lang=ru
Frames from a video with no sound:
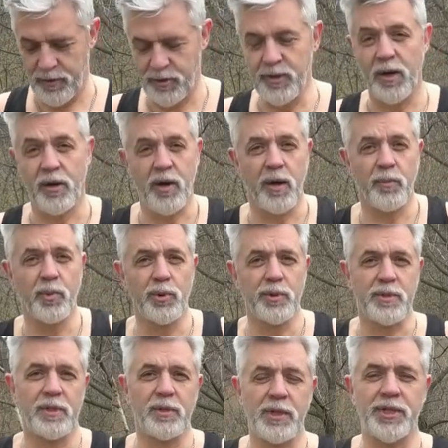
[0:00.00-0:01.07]
Не знаю, как
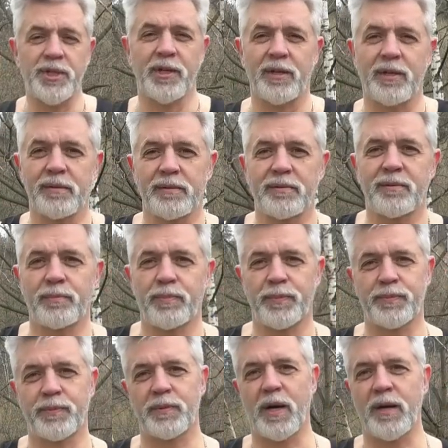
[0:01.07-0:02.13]
будет слышно. Ну,
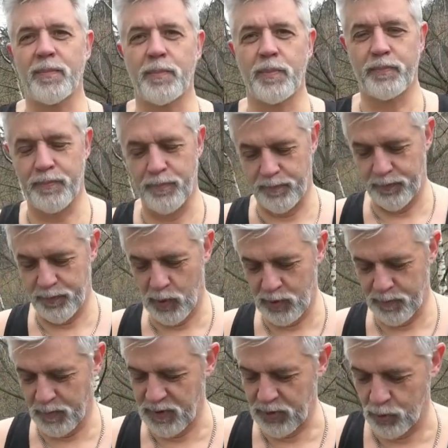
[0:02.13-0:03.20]
так
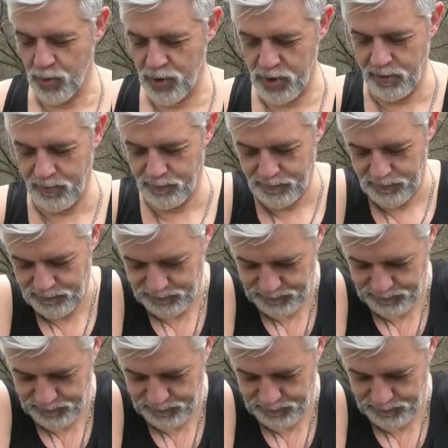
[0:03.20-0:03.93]
просто постучим.